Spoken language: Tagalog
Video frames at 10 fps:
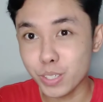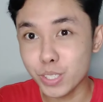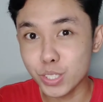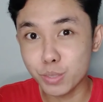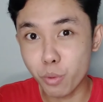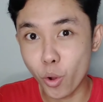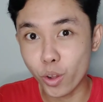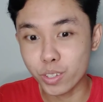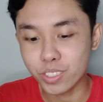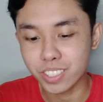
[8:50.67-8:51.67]
Gusto, Gusto
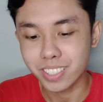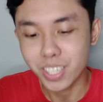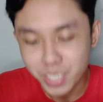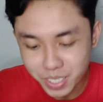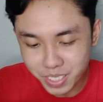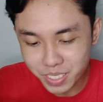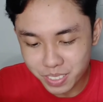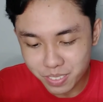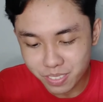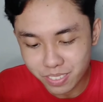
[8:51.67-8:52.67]
mo? Sure.
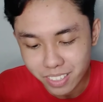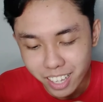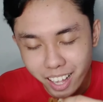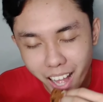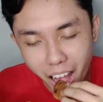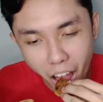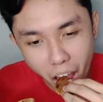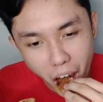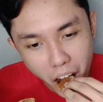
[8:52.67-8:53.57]
Look, asa ka.